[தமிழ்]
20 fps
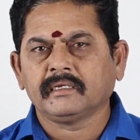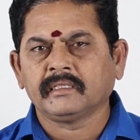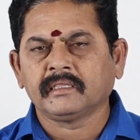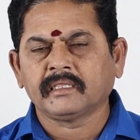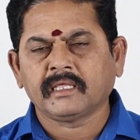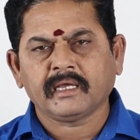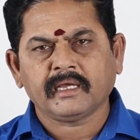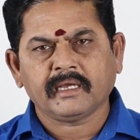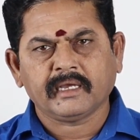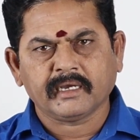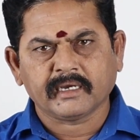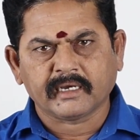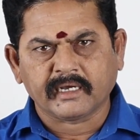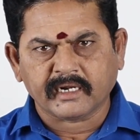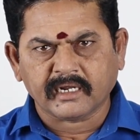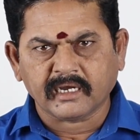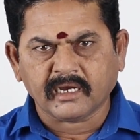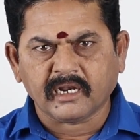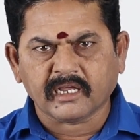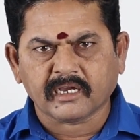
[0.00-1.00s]
இந்த
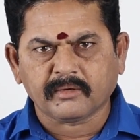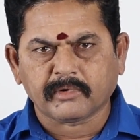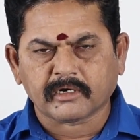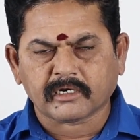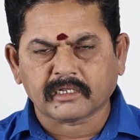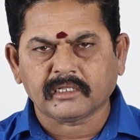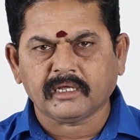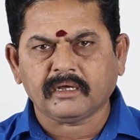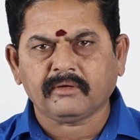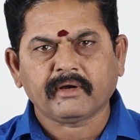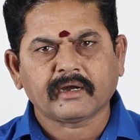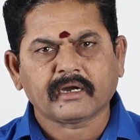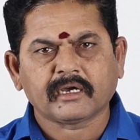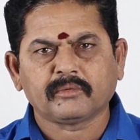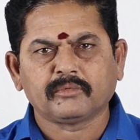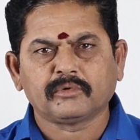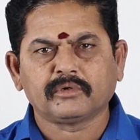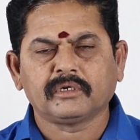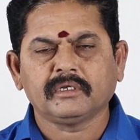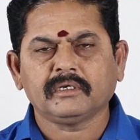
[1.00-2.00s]
கிரகங்களுக்கு மட்டும்தான்
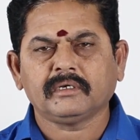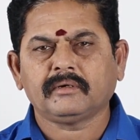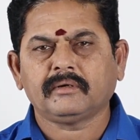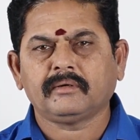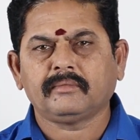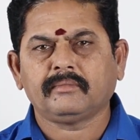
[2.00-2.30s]
வக்கரம் உண்டு